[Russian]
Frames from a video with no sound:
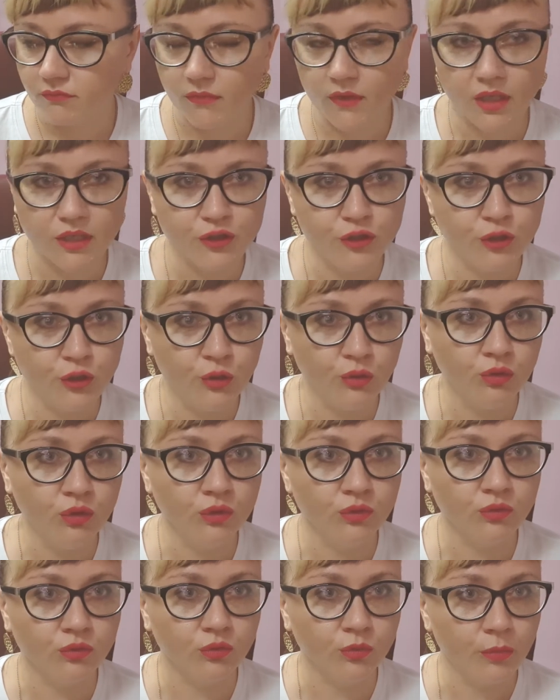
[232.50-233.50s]

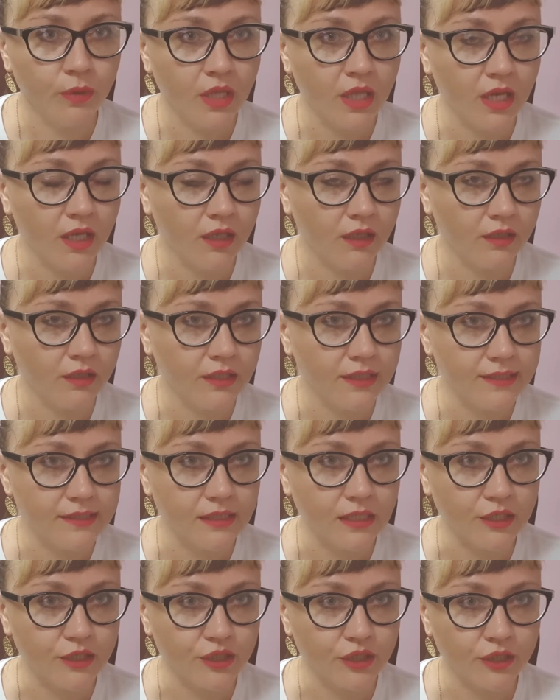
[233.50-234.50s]
кастрюлю, у меня есть
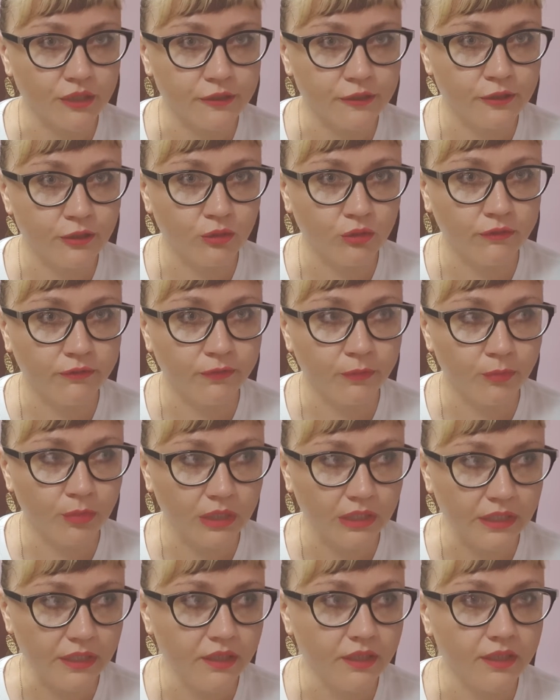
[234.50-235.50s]
наши кастрюли
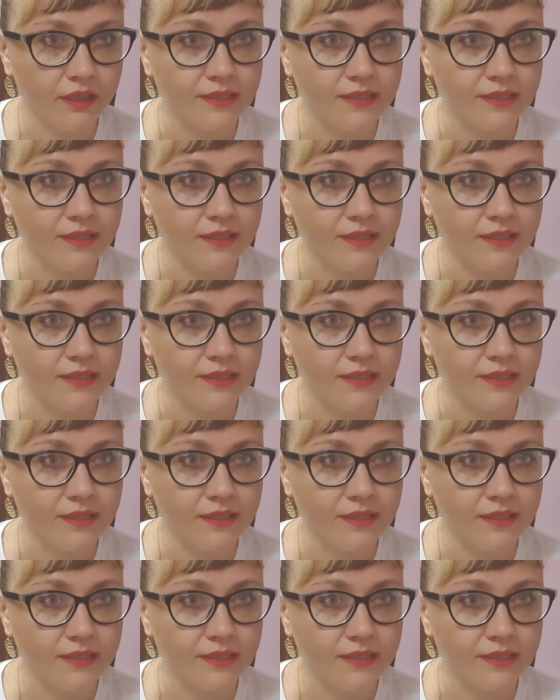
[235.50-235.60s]
Фаберлик,